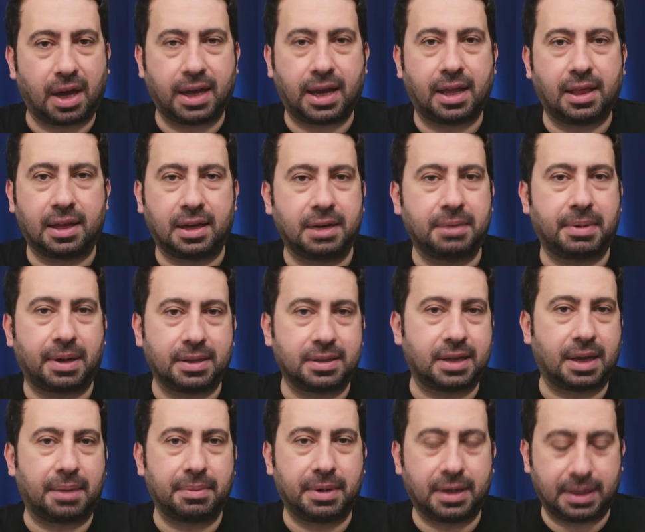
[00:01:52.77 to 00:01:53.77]
hayallerini ben
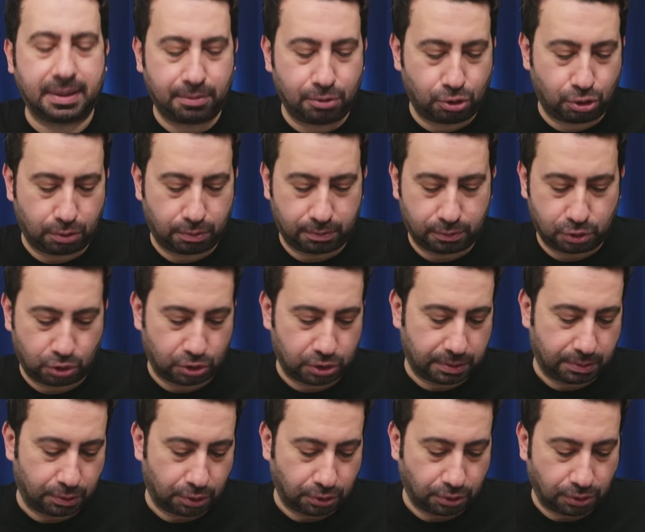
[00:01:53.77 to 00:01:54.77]
tahmin edebilirim
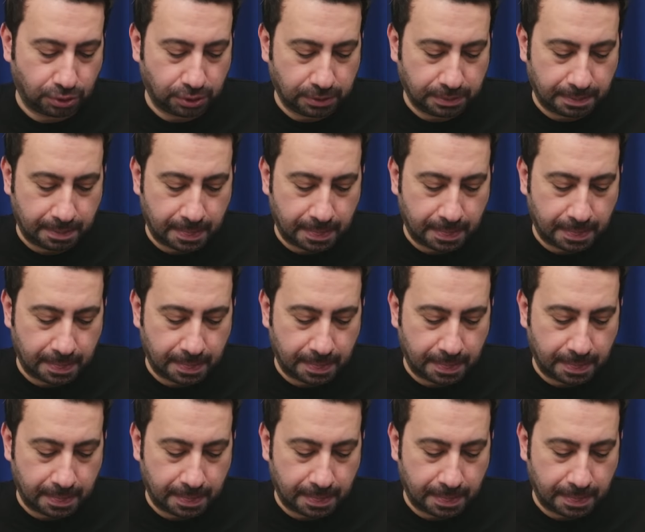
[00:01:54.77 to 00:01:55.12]
Jose Mourinho'nun.